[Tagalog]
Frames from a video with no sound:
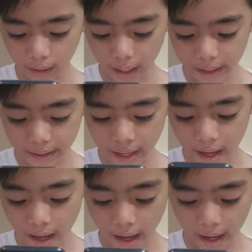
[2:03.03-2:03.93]
kaya
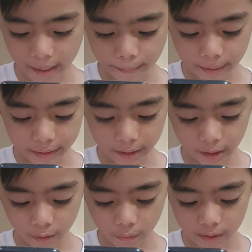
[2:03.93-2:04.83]
ay
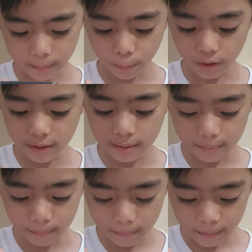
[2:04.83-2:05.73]
maging
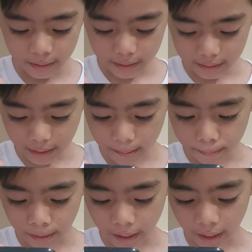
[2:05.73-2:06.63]

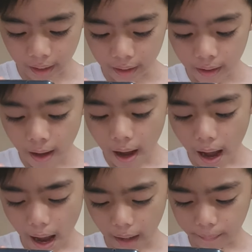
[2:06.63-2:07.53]
responsable
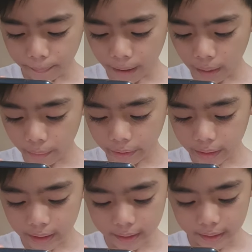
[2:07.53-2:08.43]
ang bawat
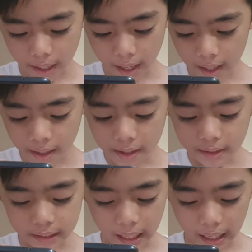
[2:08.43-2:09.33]
isa
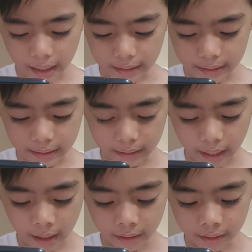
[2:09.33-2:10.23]
sa atin
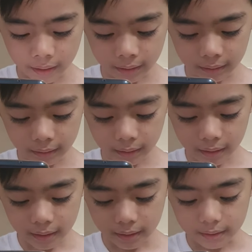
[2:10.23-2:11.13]
kahit
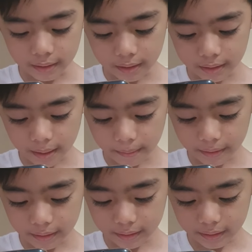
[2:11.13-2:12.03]
sa, sa,
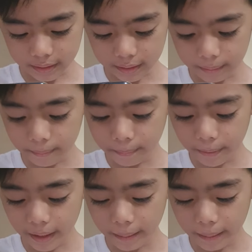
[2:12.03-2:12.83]
sa simpleng